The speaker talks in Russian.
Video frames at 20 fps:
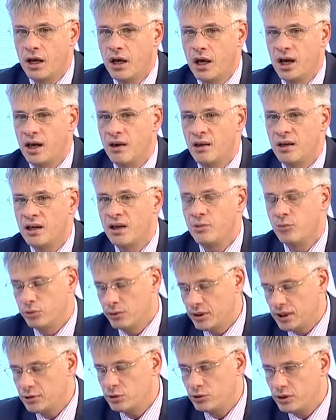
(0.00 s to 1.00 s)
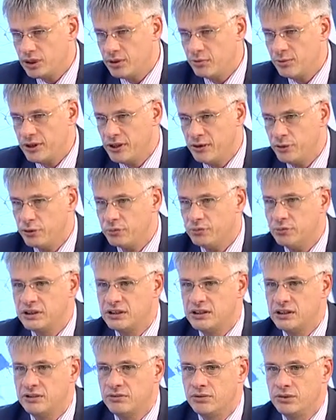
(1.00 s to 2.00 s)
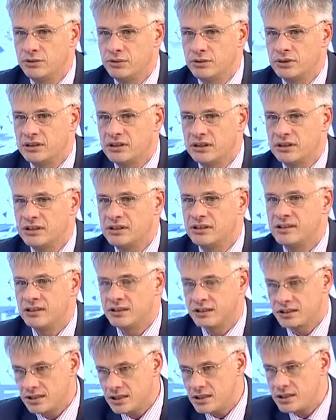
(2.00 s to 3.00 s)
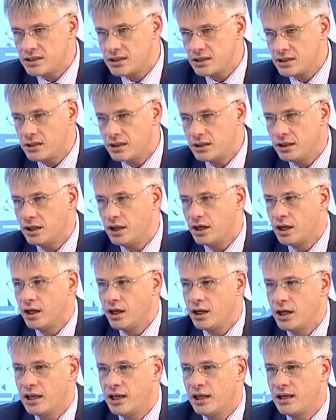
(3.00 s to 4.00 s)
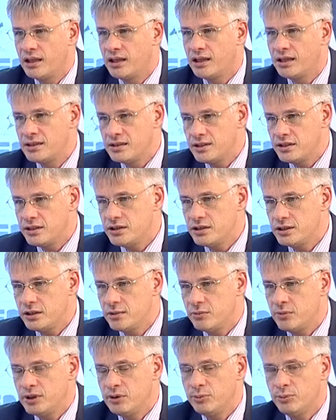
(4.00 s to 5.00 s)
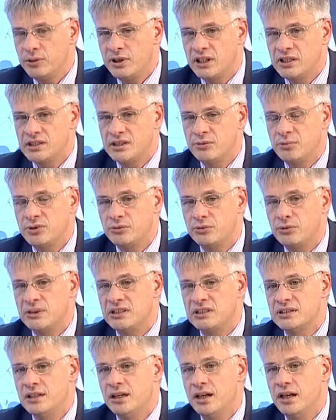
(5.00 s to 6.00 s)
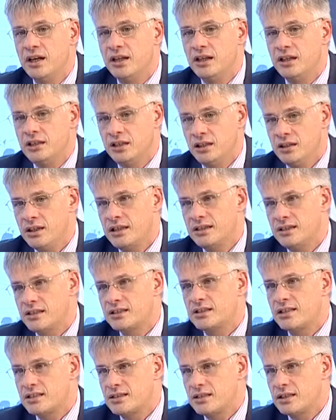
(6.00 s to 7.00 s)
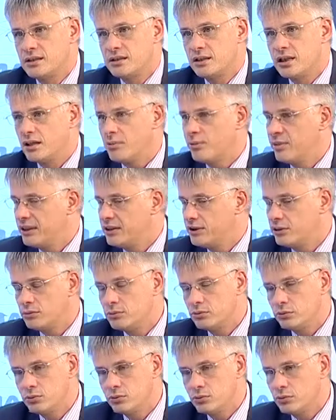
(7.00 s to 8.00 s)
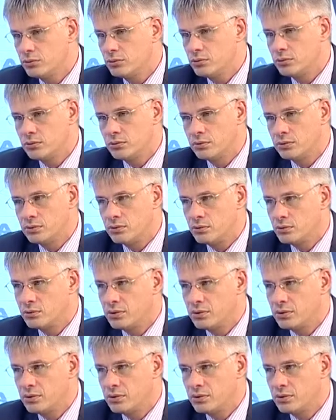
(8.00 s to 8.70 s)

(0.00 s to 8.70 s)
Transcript: а, амбулаторный прием, где ведется диагностические э, различные манипуляции проводятся, и это стационар, поэтому у